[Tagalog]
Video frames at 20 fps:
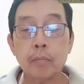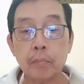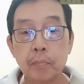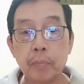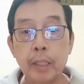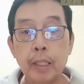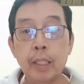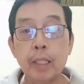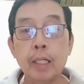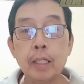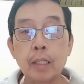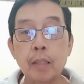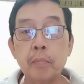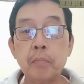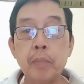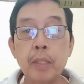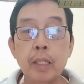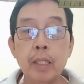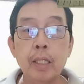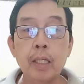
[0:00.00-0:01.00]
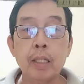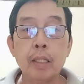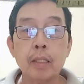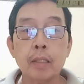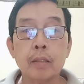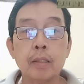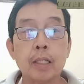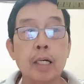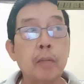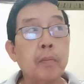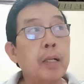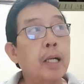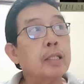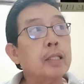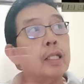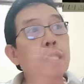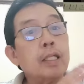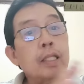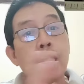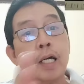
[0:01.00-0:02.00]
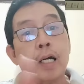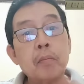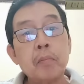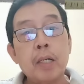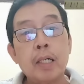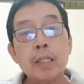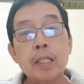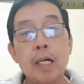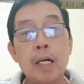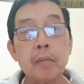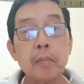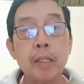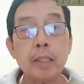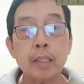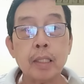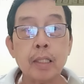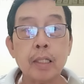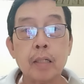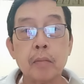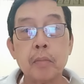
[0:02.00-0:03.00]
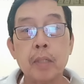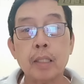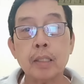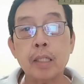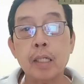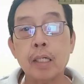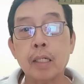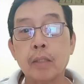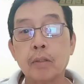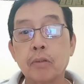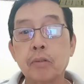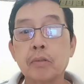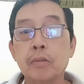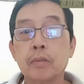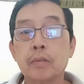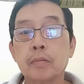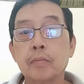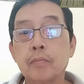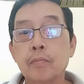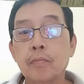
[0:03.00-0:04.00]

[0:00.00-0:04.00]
bili lang ng bili. Kamada lang ng kamada, kamada ng kamada. Oh.